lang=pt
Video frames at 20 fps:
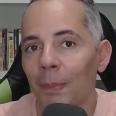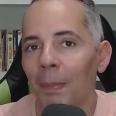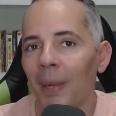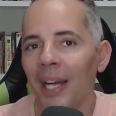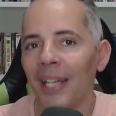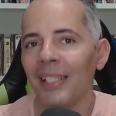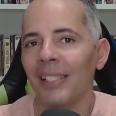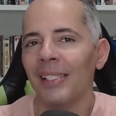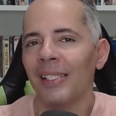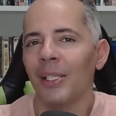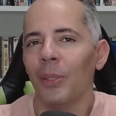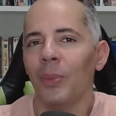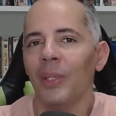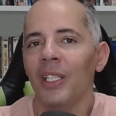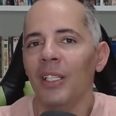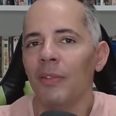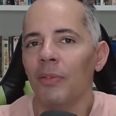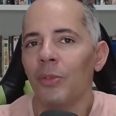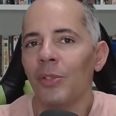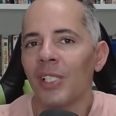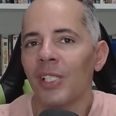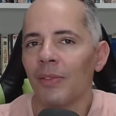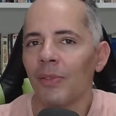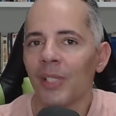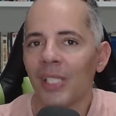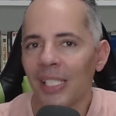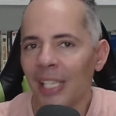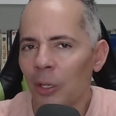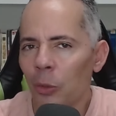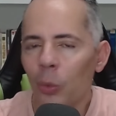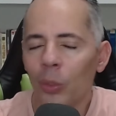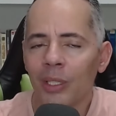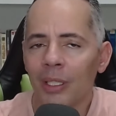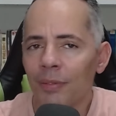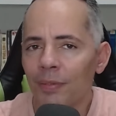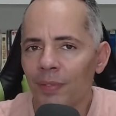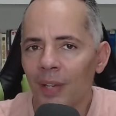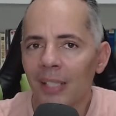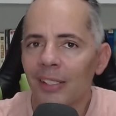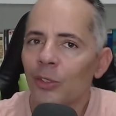mas são livros que você
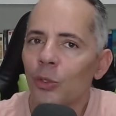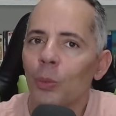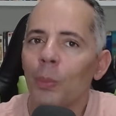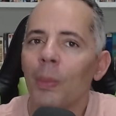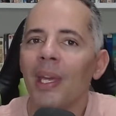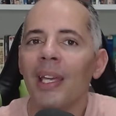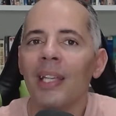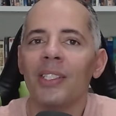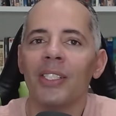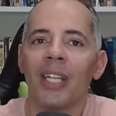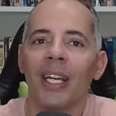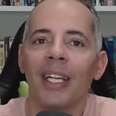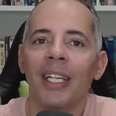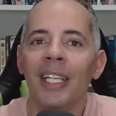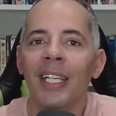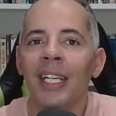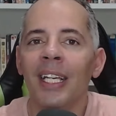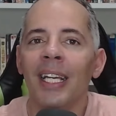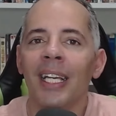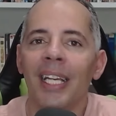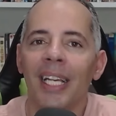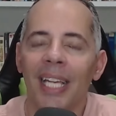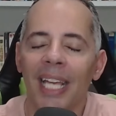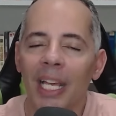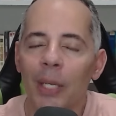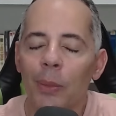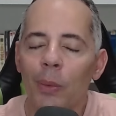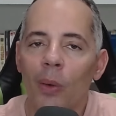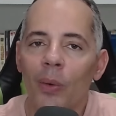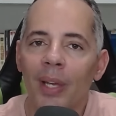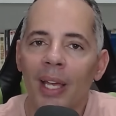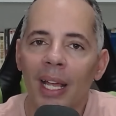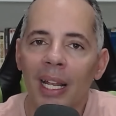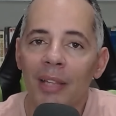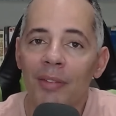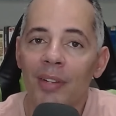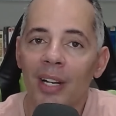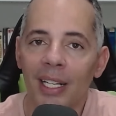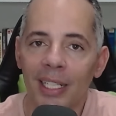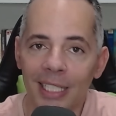encontra facilmente aí em qualquer
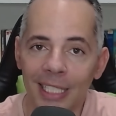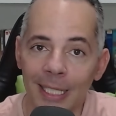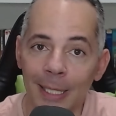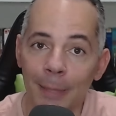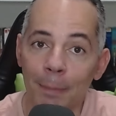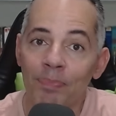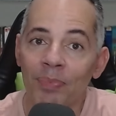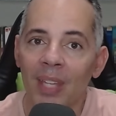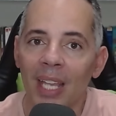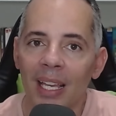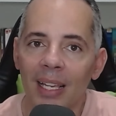livraria.